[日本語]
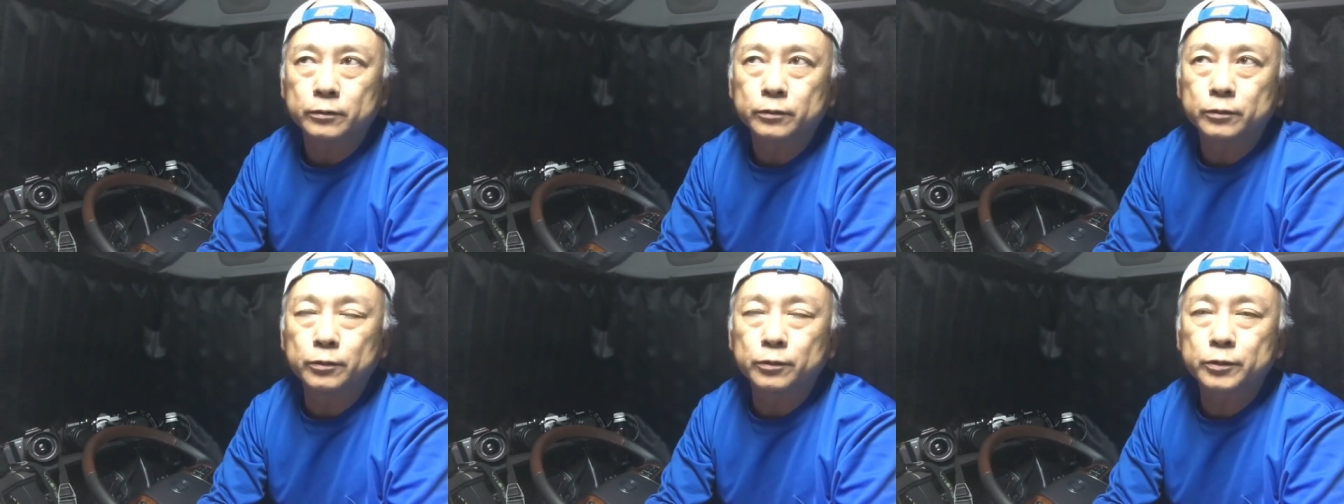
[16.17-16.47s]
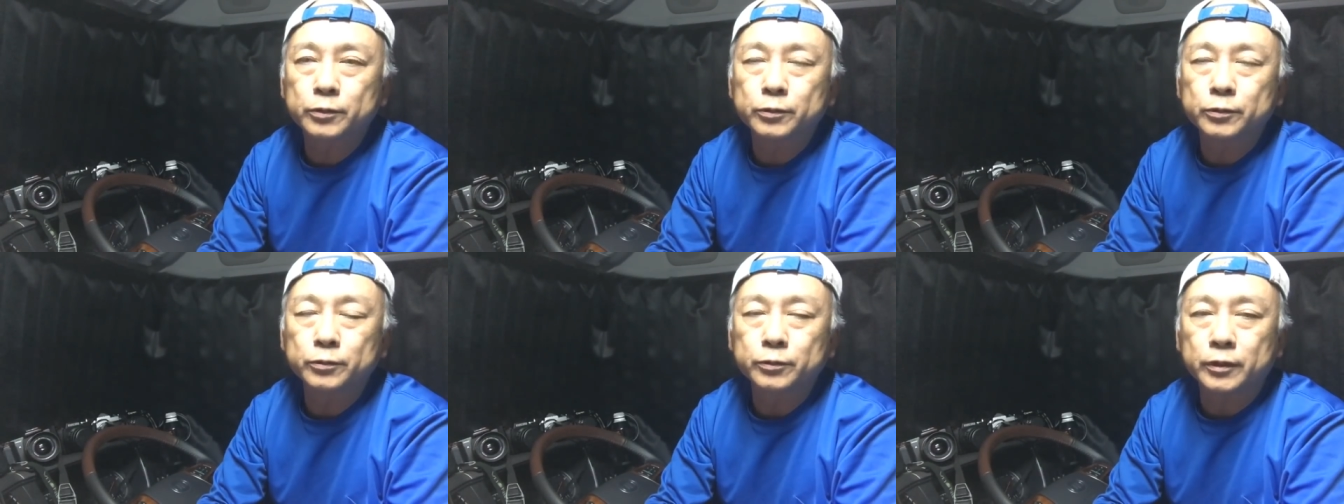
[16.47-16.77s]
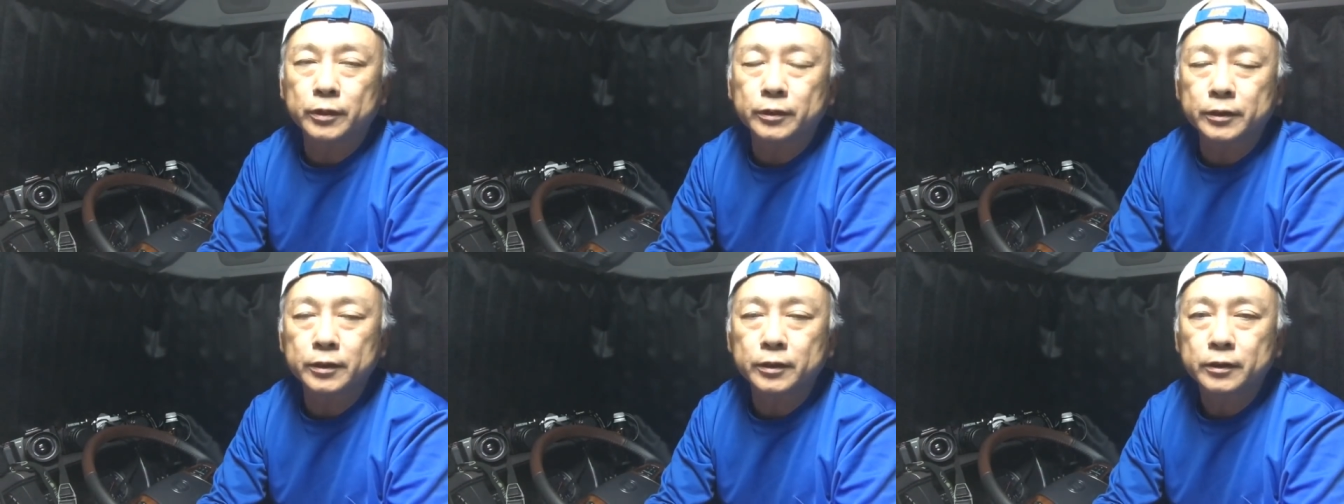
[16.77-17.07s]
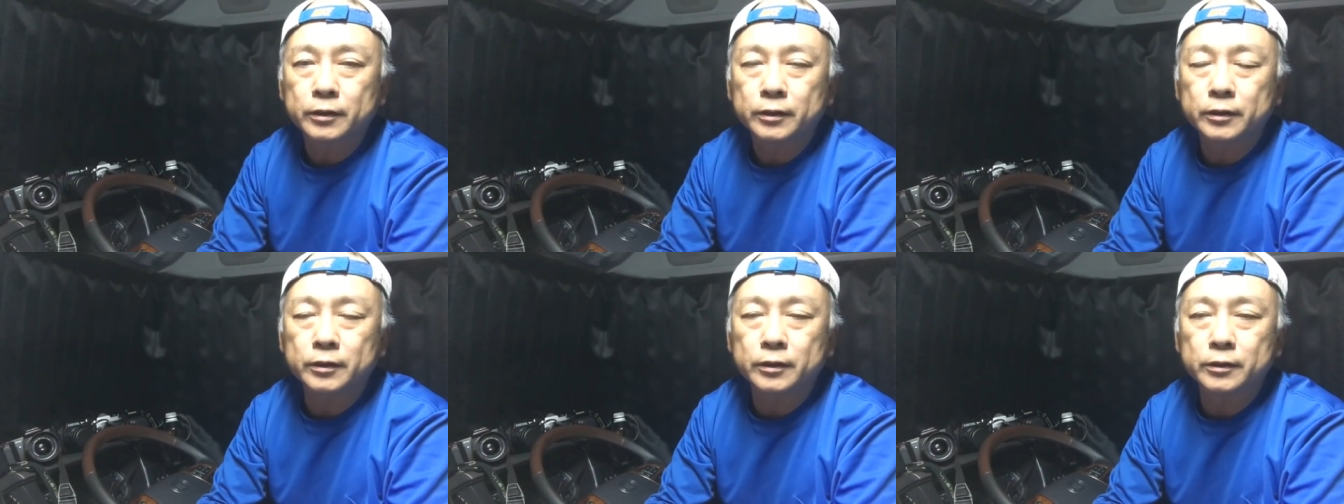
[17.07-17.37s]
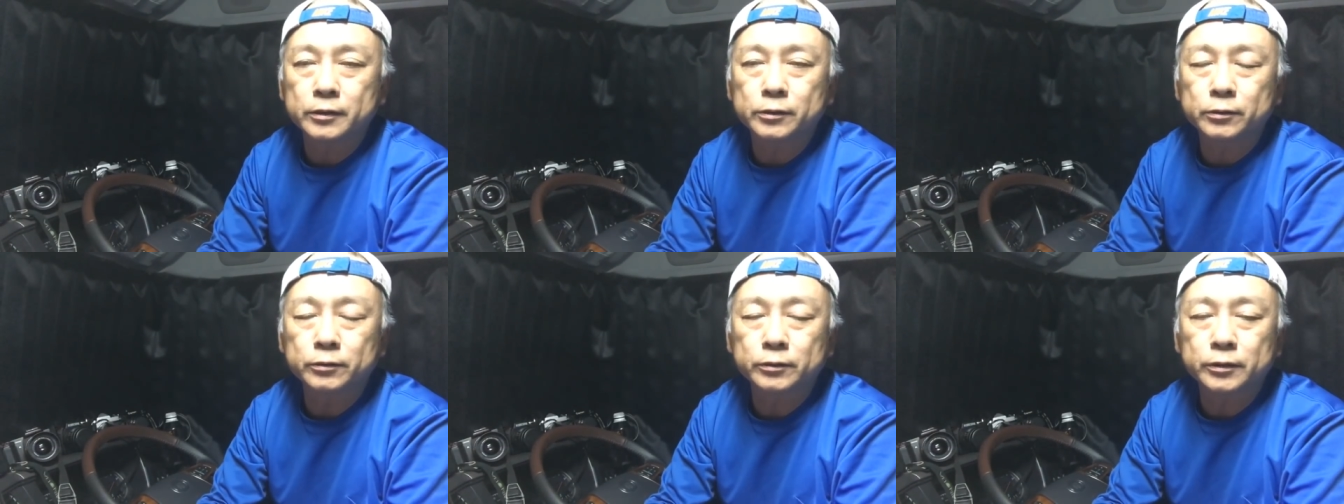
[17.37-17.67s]
東京とかね、
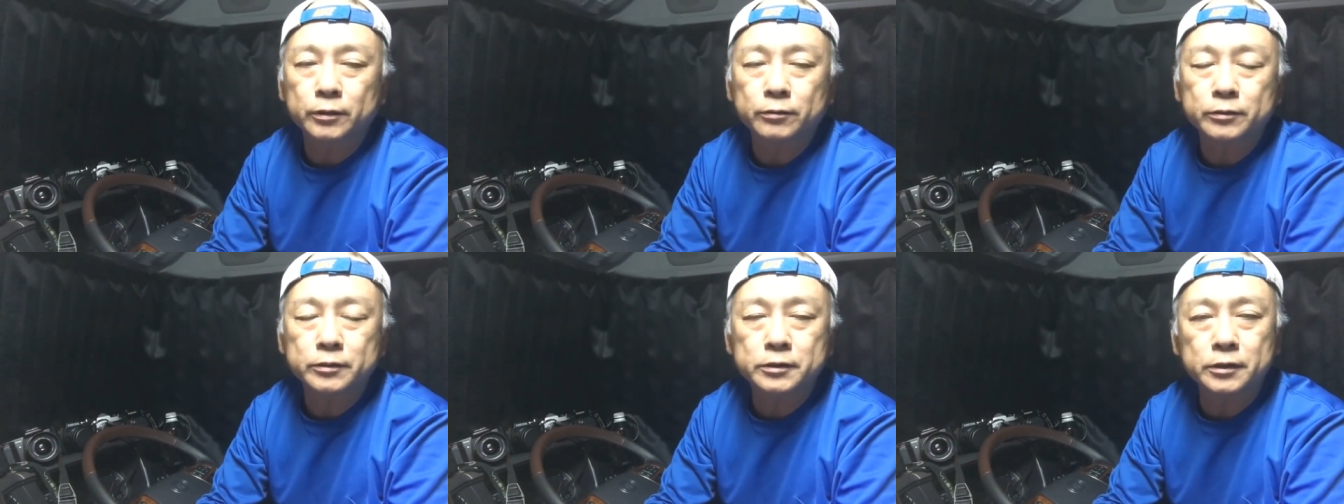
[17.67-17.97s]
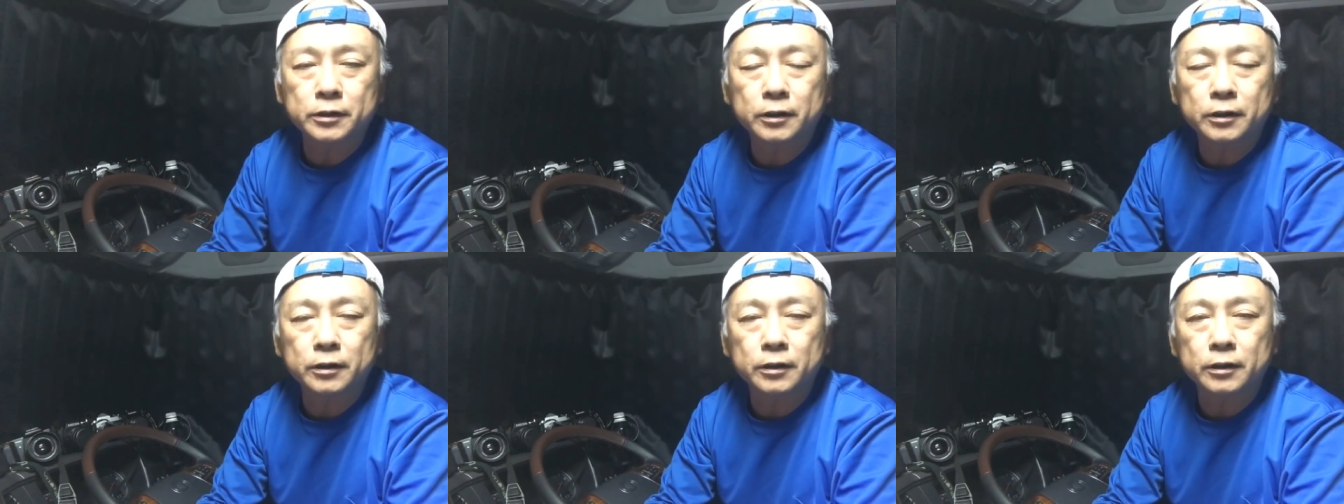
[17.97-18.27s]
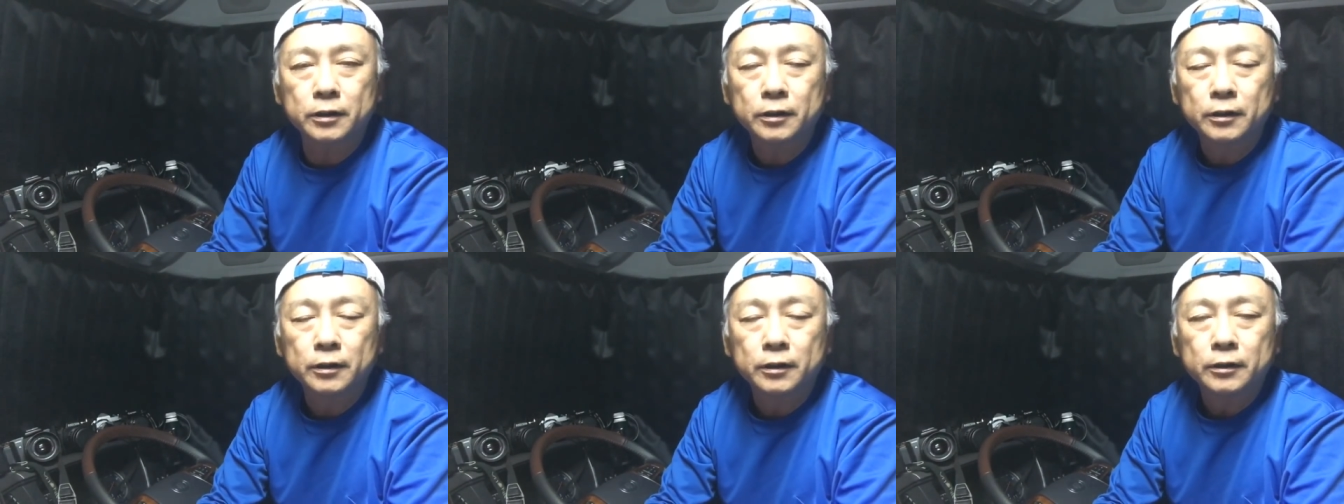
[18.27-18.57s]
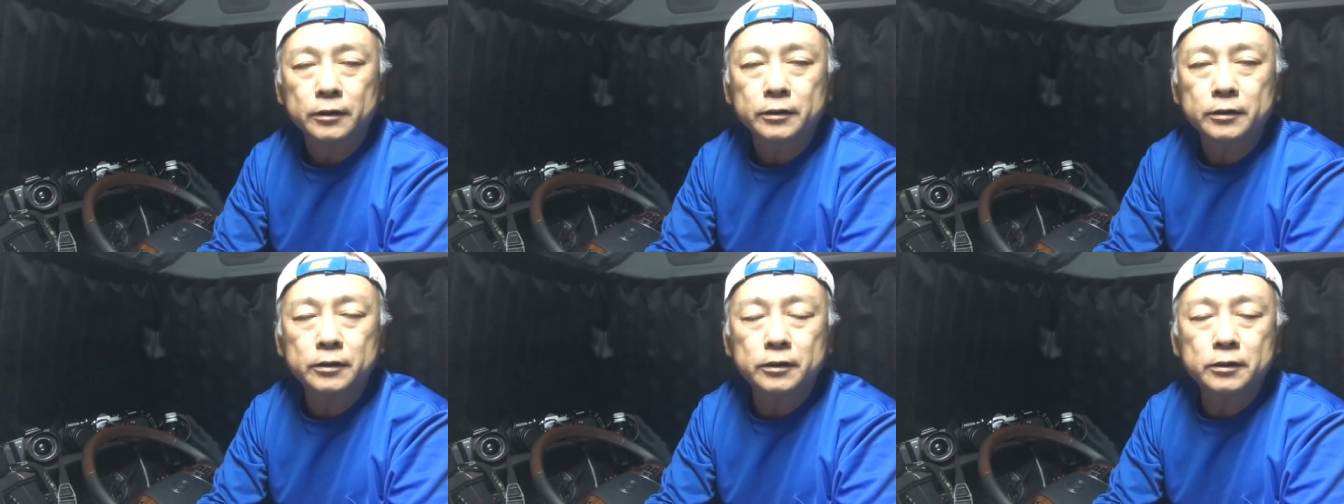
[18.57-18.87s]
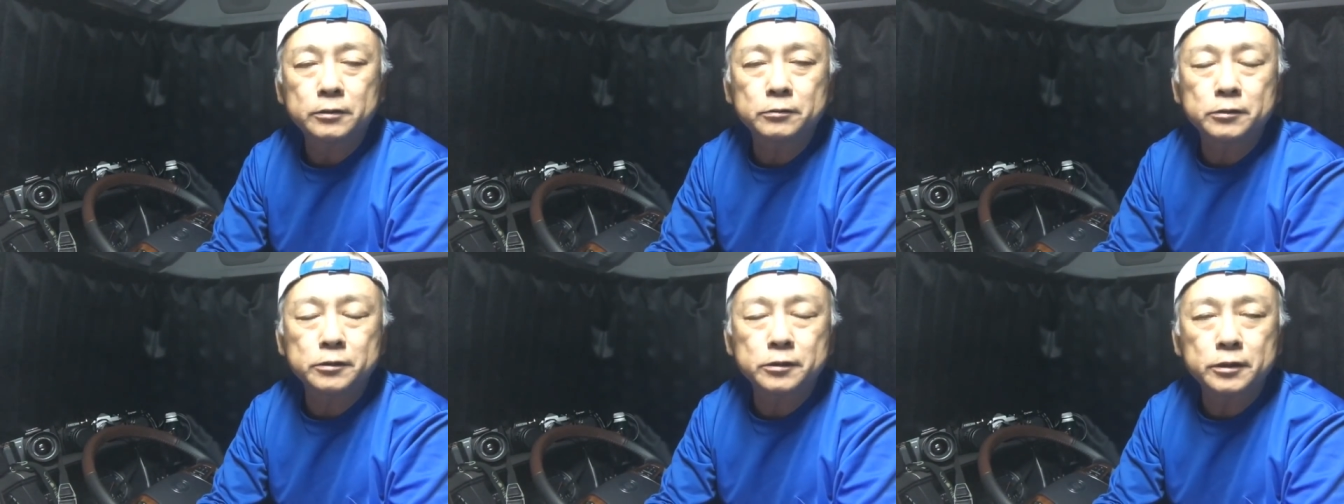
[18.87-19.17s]
えその他の地域に緊
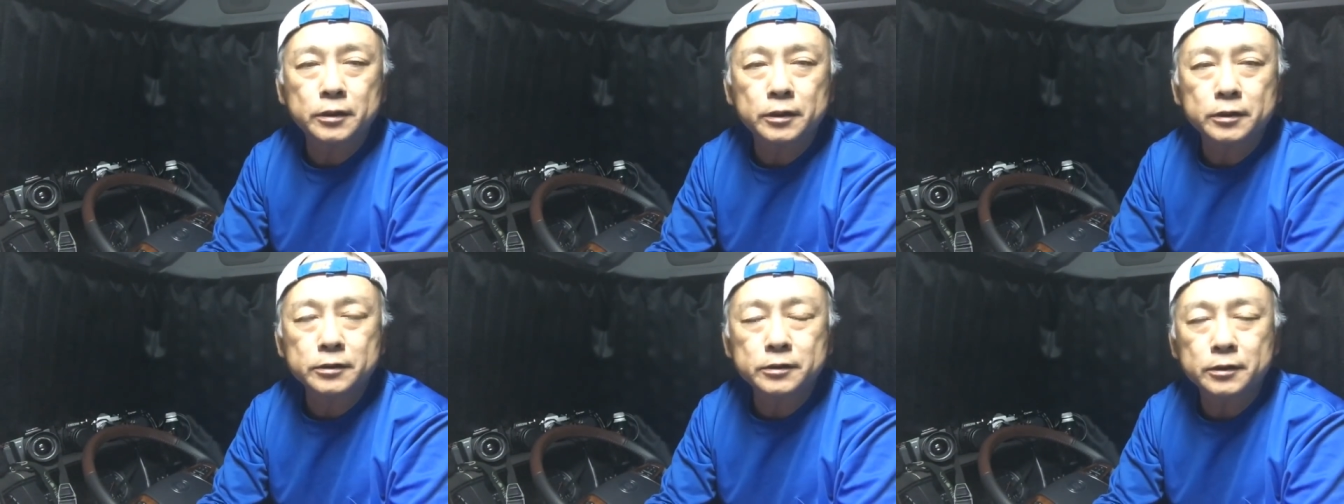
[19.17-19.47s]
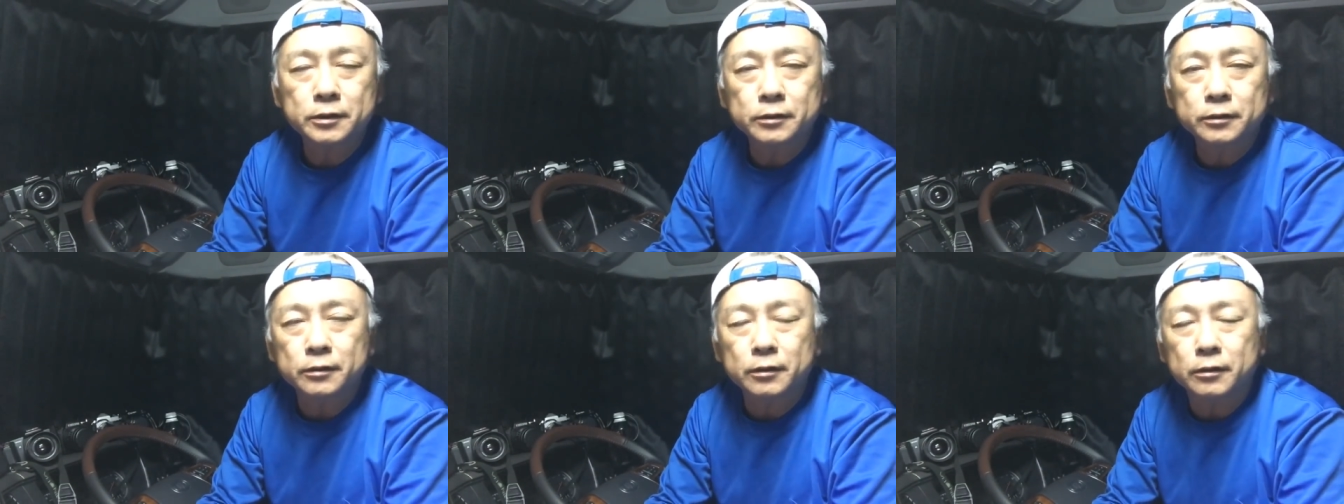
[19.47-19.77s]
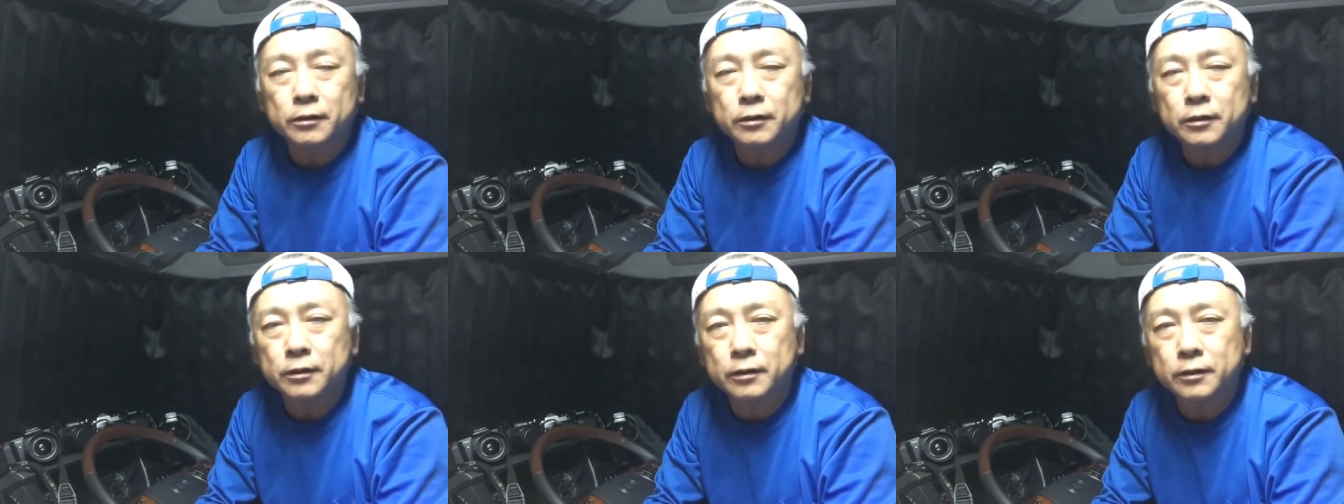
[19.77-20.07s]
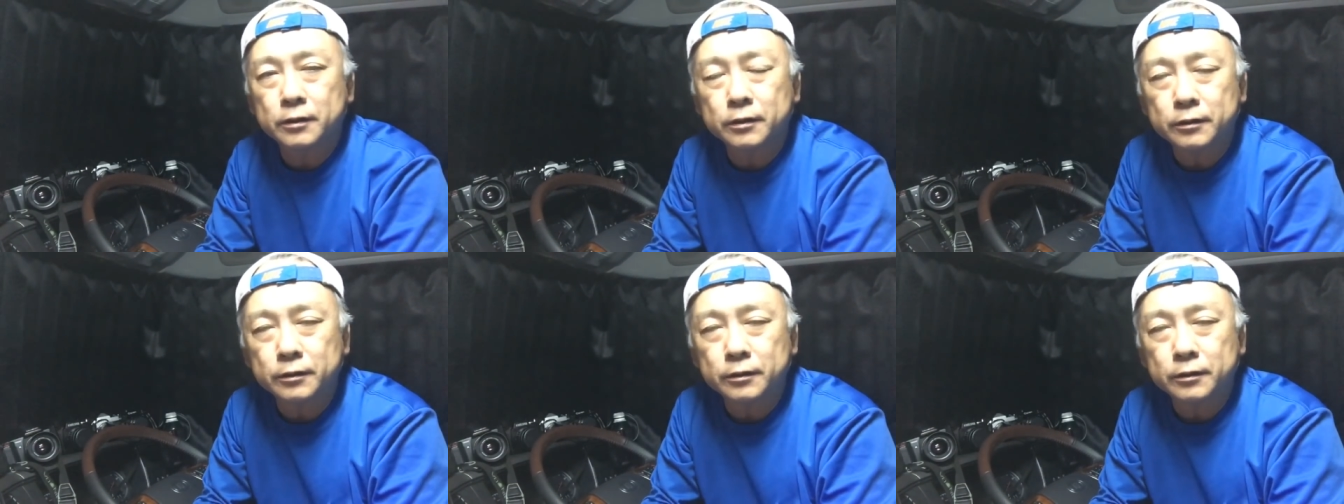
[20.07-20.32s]
急事態宣言が、